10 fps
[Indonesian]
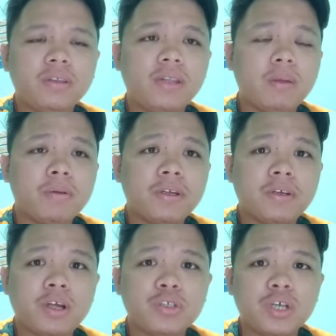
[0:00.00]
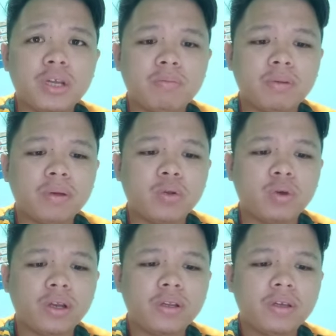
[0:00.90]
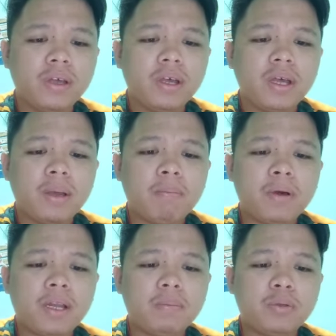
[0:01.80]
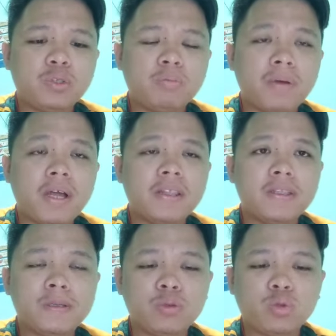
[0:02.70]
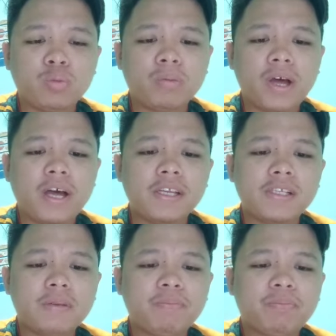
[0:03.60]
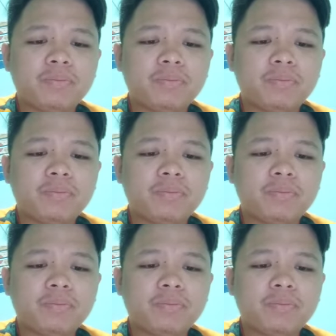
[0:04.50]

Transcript: daripada kerajaan perpaduan pada perjumpaan tertutup khas